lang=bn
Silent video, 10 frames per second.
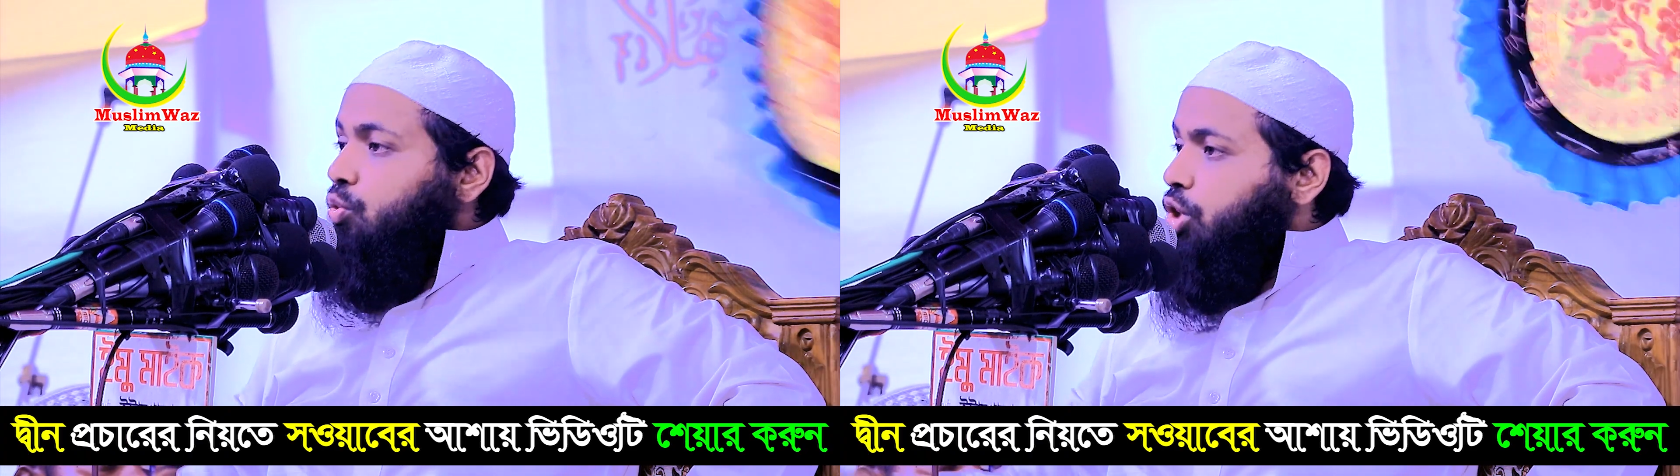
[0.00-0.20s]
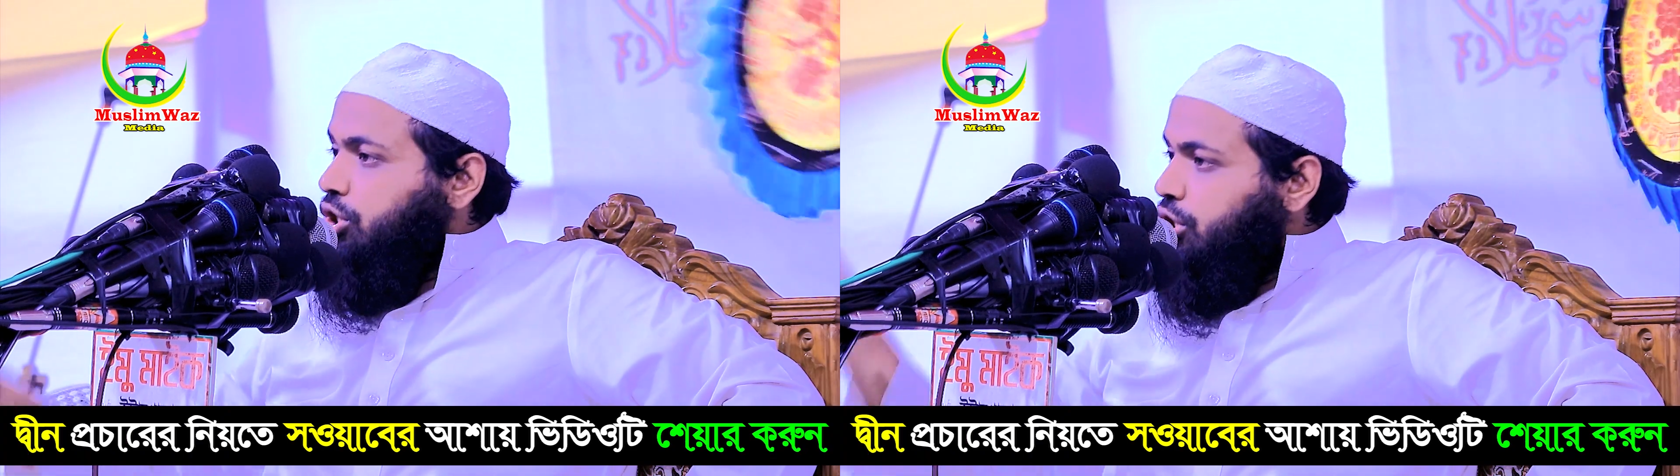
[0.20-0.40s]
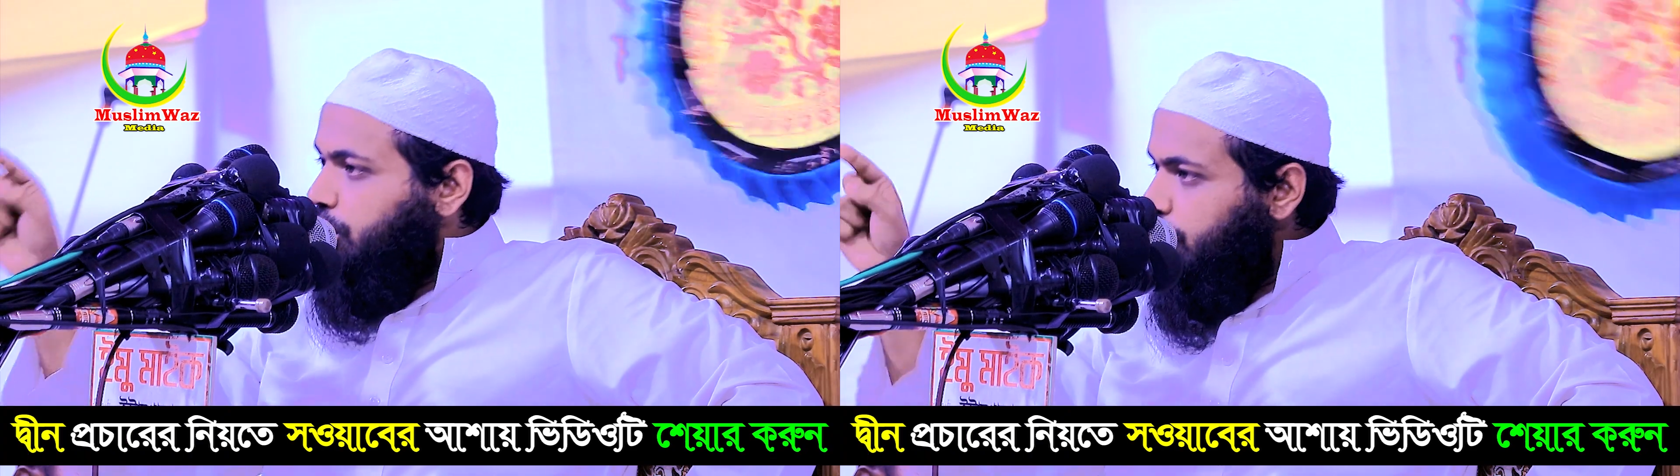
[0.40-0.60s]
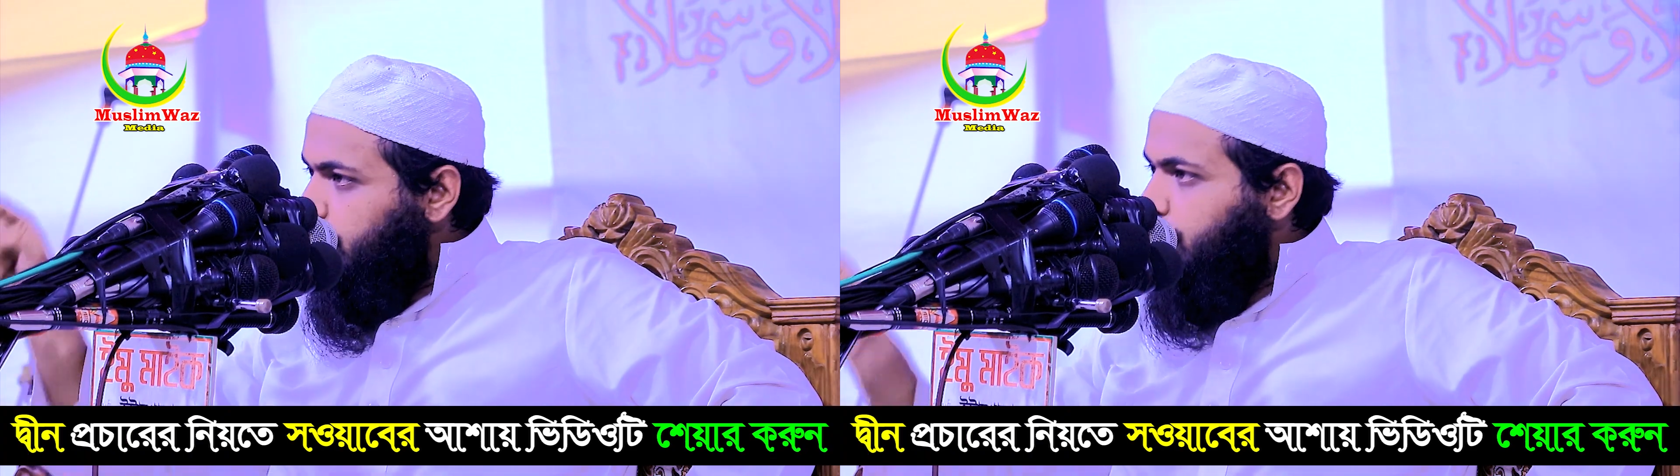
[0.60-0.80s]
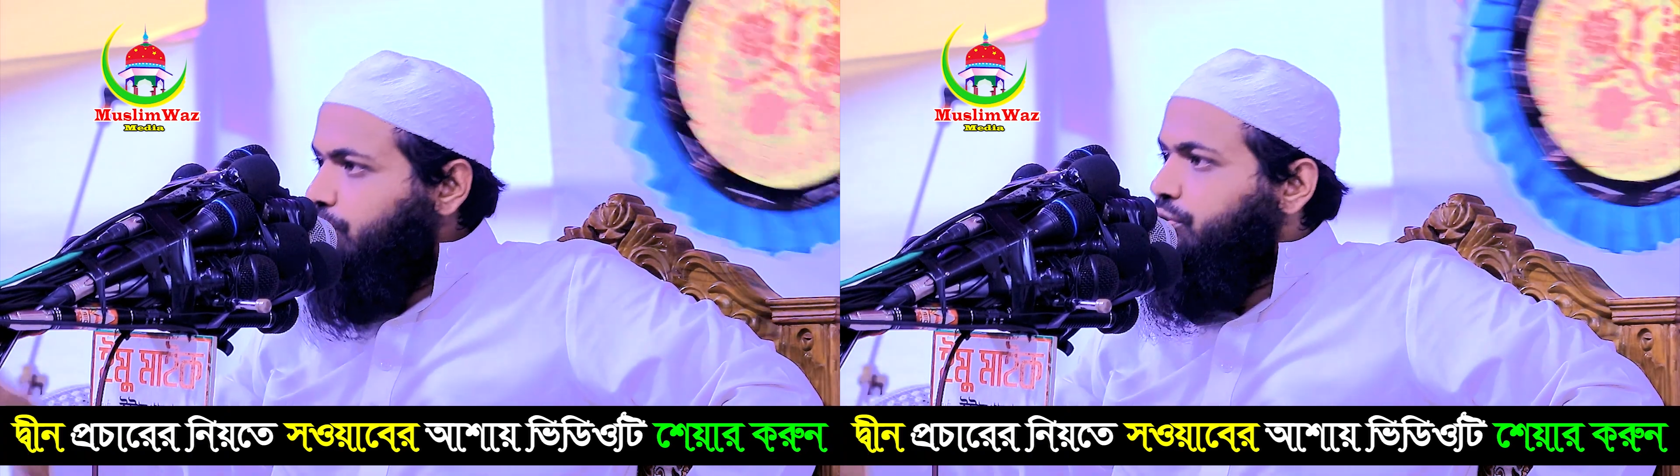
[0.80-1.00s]

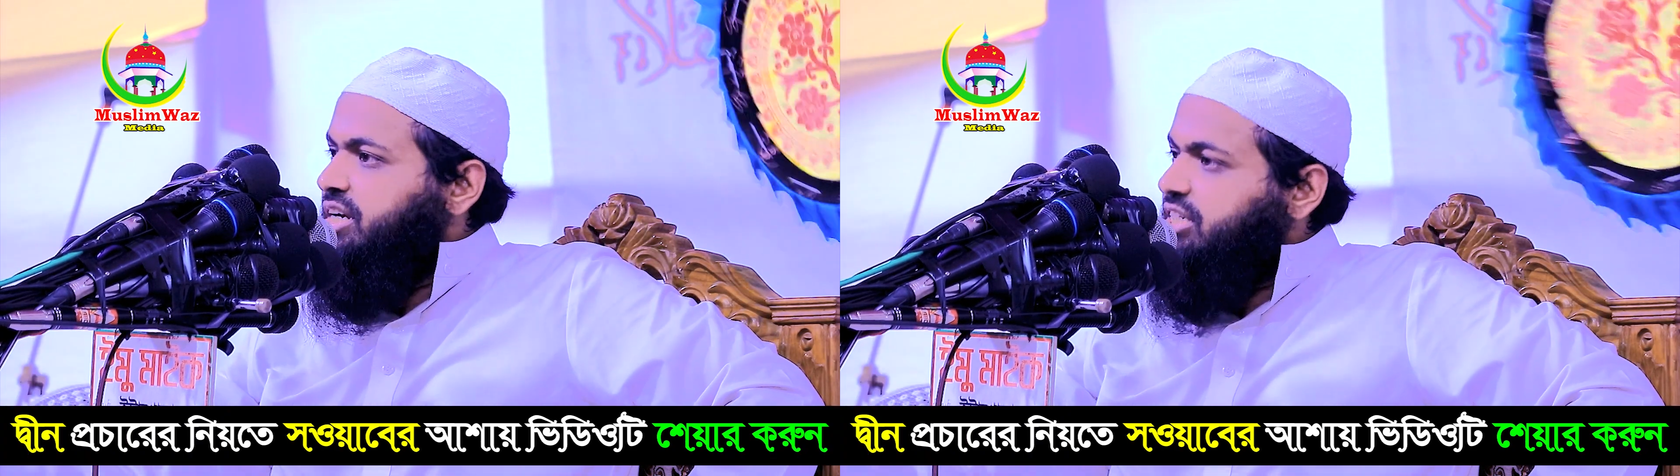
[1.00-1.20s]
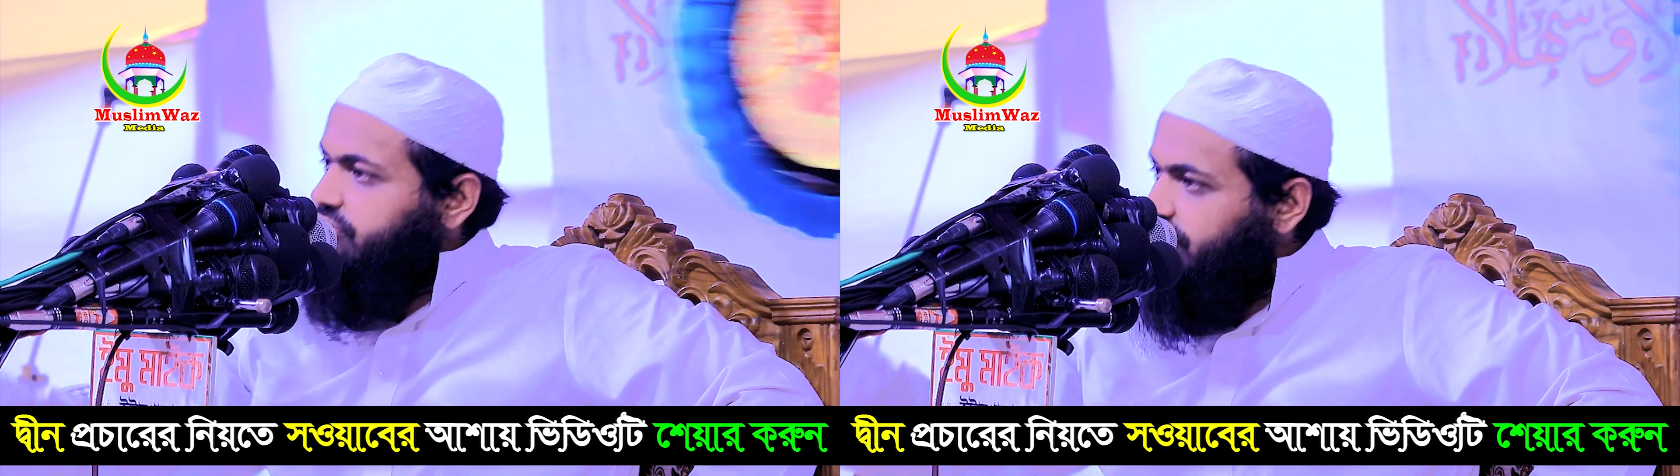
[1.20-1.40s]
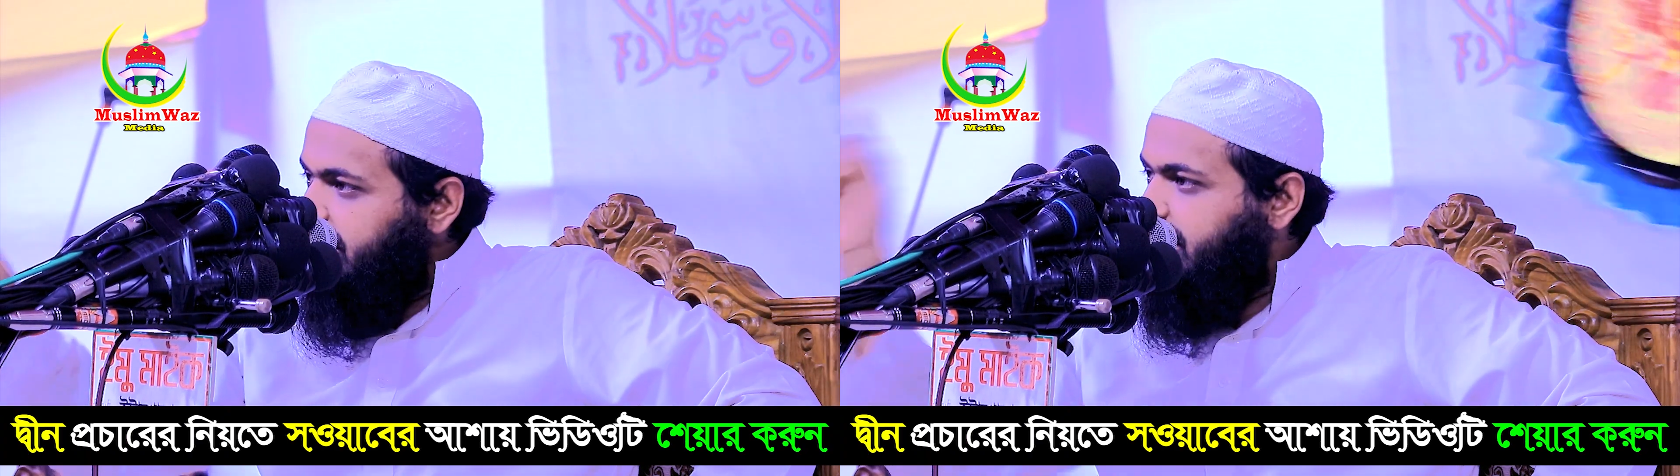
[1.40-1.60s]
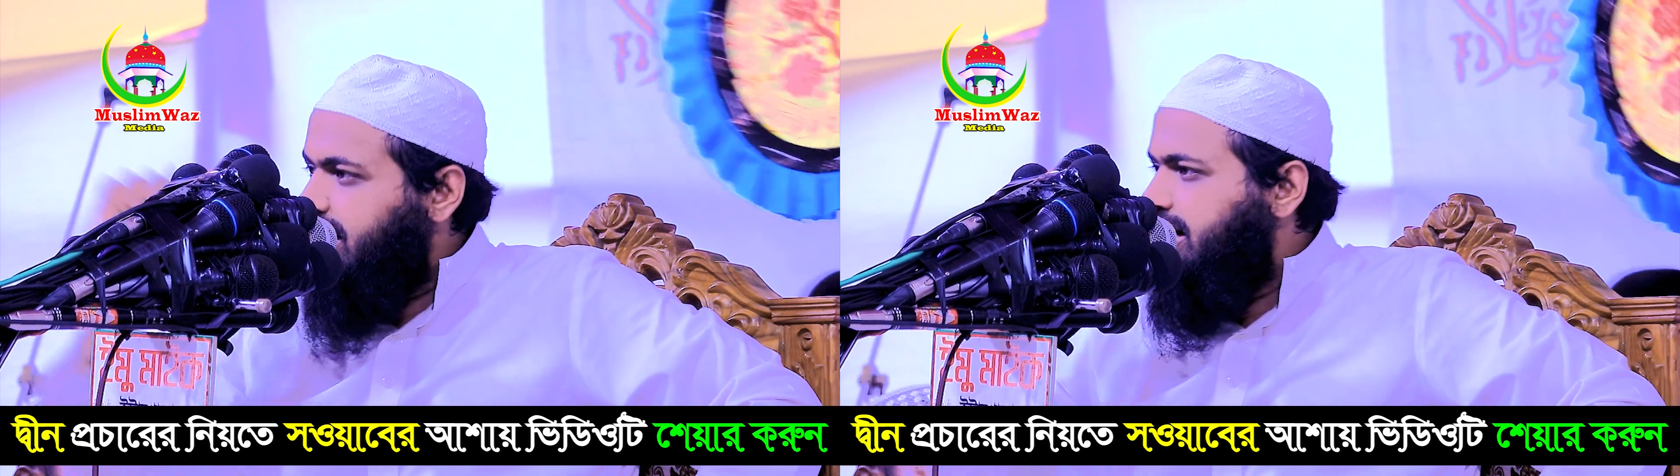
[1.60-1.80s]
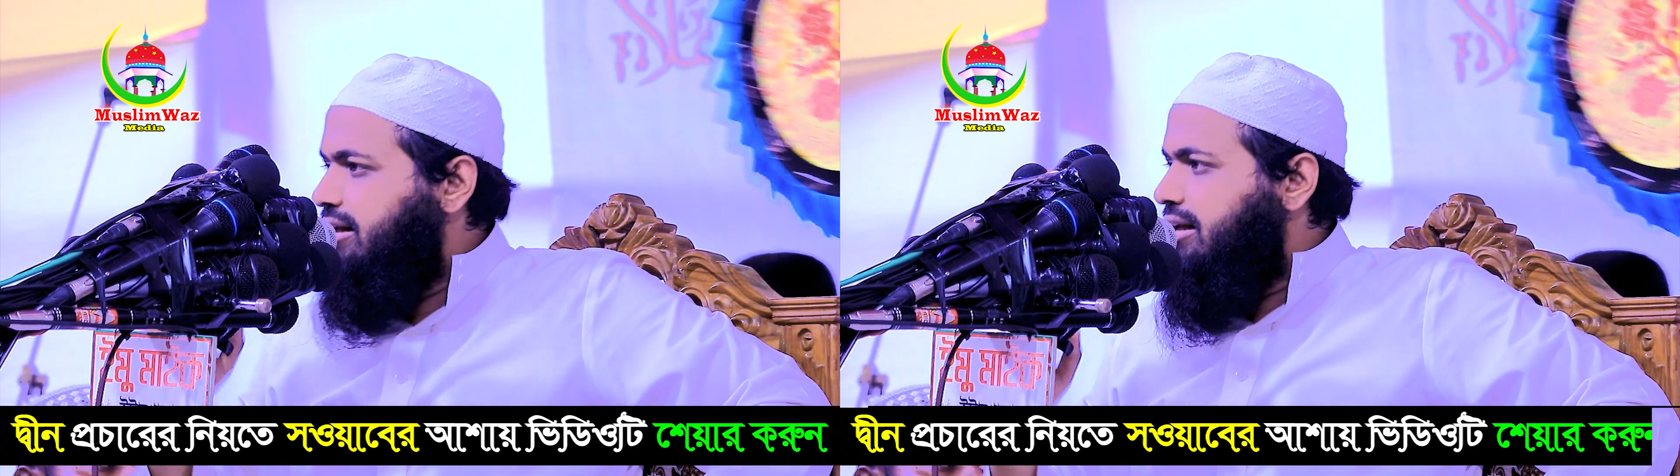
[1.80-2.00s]
ওয়াল্লাহু ইয়াশফিকা